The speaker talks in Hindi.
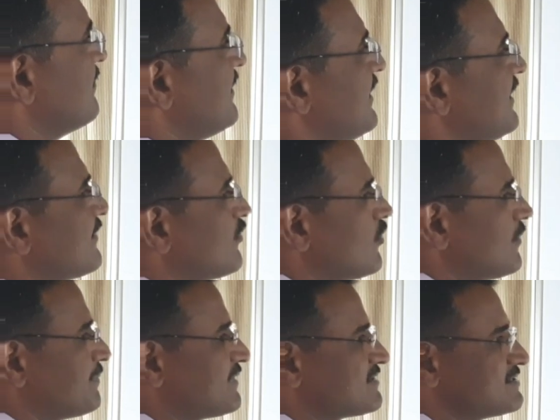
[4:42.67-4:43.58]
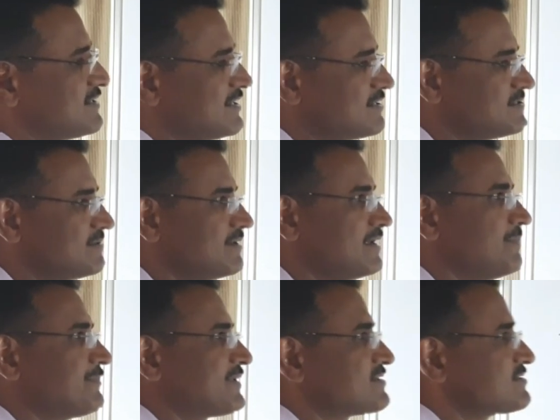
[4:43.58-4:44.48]
अब एक और प्रश्न ये ये
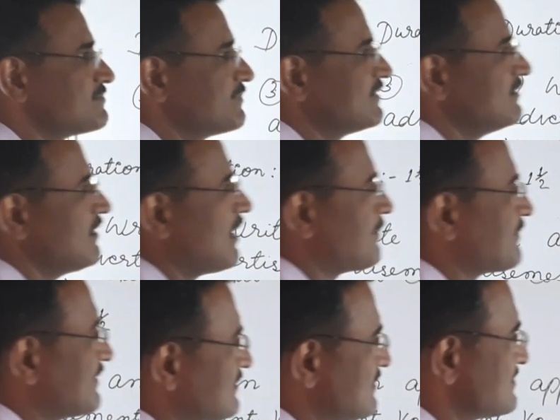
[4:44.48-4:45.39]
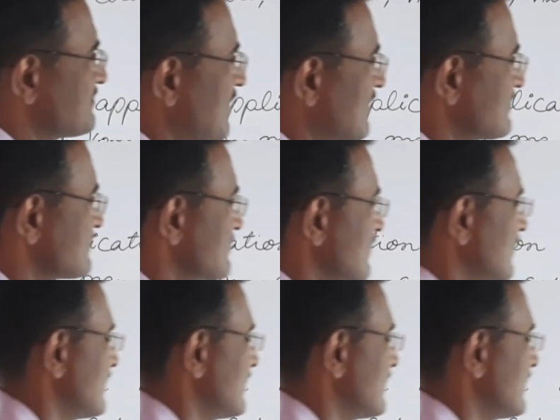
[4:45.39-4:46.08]
प्रश्न भी आपका दस मार्क्स का